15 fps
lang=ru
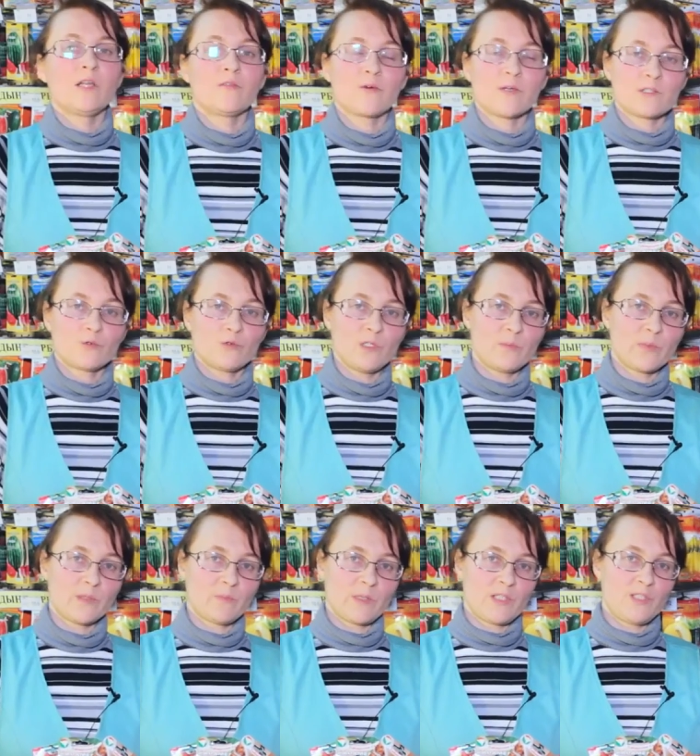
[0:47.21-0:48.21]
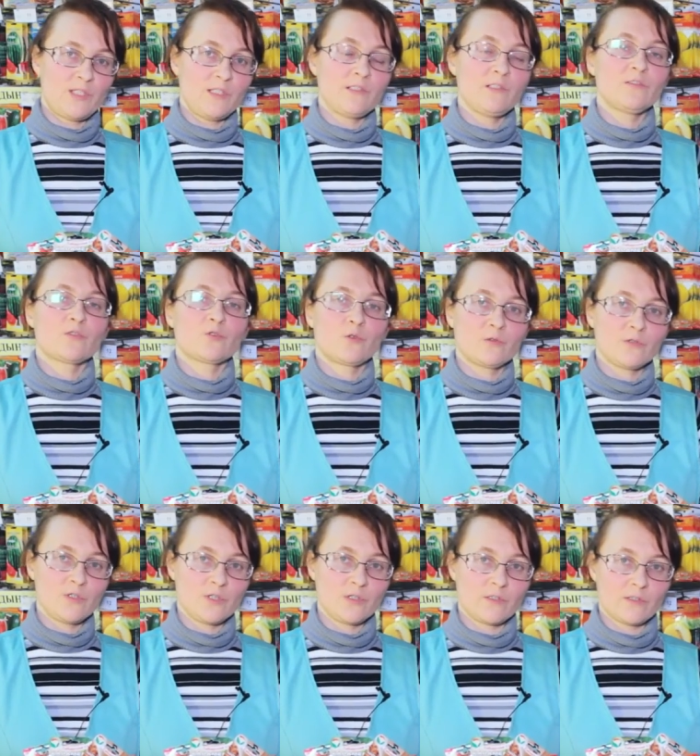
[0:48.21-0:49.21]
Для фасоли предпочтительно
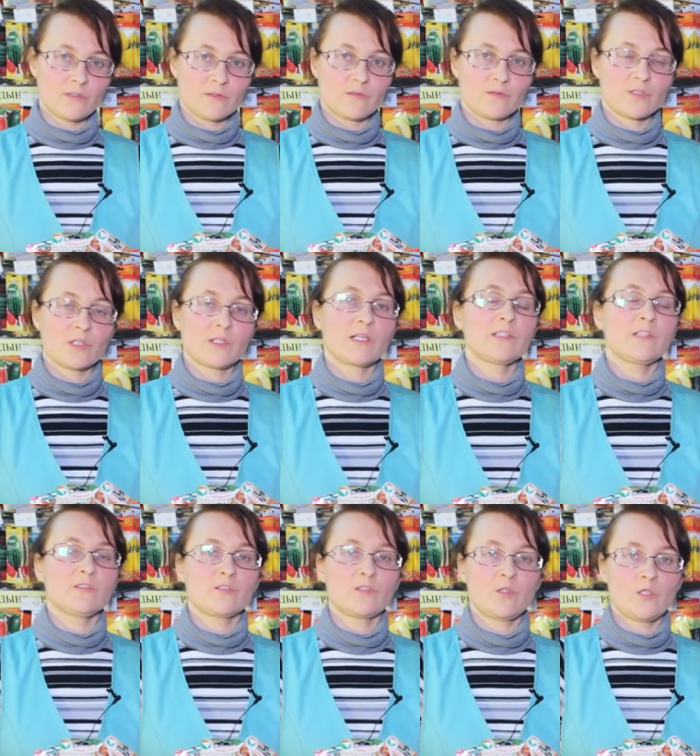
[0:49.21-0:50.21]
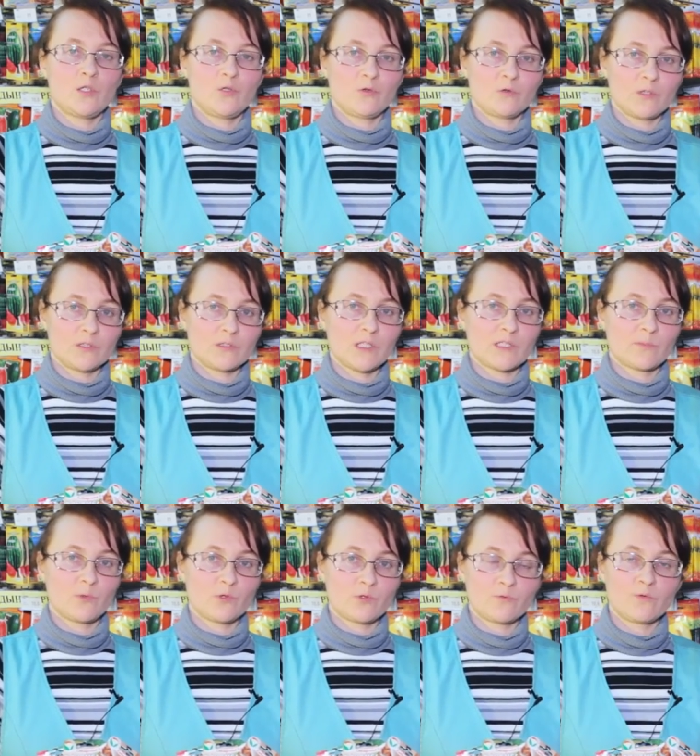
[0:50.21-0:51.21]
солнечные, желательно защищенные от
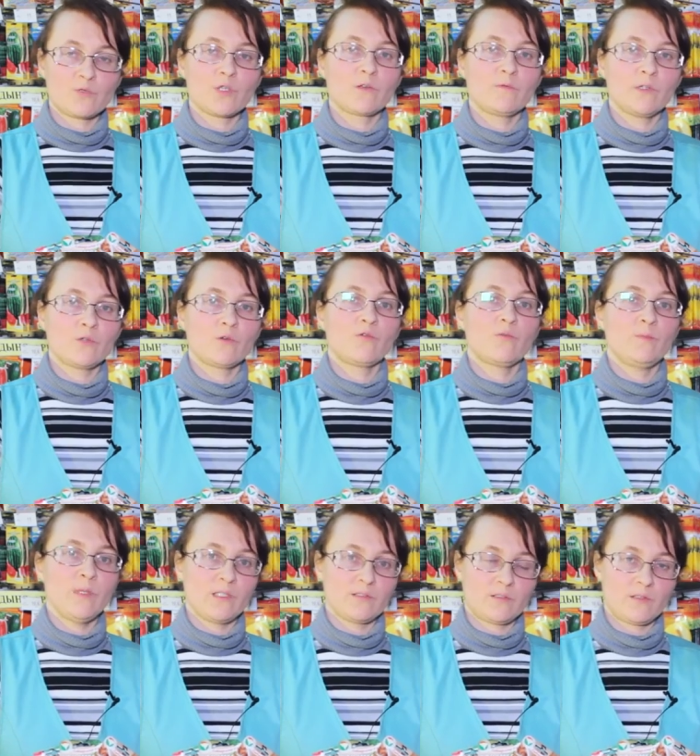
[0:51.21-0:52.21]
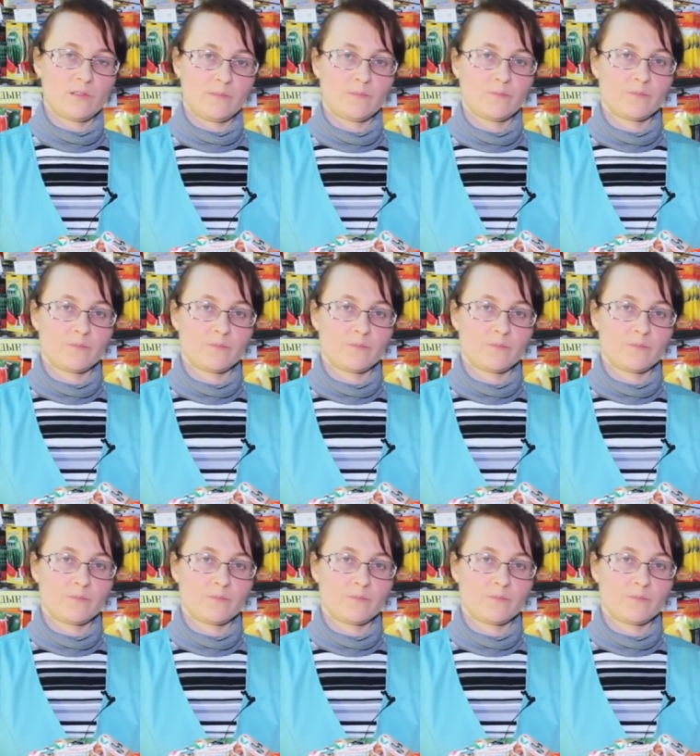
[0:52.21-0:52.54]
господствующих ветров место.